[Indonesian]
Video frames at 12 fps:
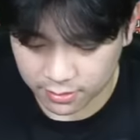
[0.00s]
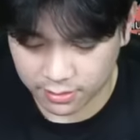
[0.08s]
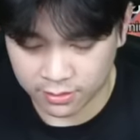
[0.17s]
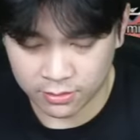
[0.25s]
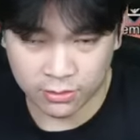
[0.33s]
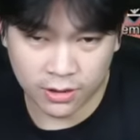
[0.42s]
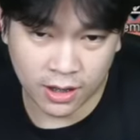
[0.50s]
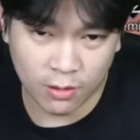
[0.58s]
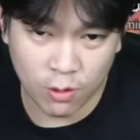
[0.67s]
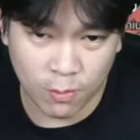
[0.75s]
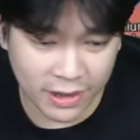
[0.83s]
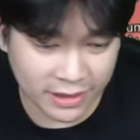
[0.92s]
Aduh, udahlah gua
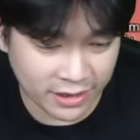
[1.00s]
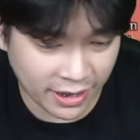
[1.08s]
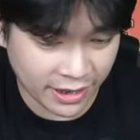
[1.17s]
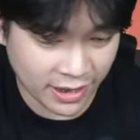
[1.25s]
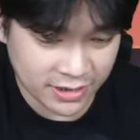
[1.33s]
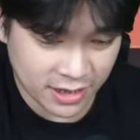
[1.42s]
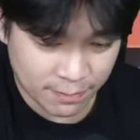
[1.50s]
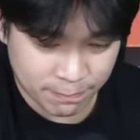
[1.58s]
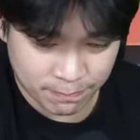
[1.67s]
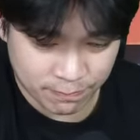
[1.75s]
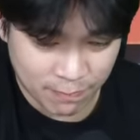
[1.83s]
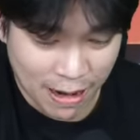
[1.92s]
pakai trial aja lah,
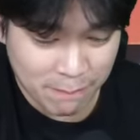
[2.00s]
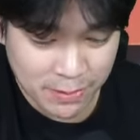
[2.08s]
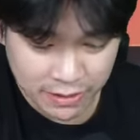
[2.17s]
babi.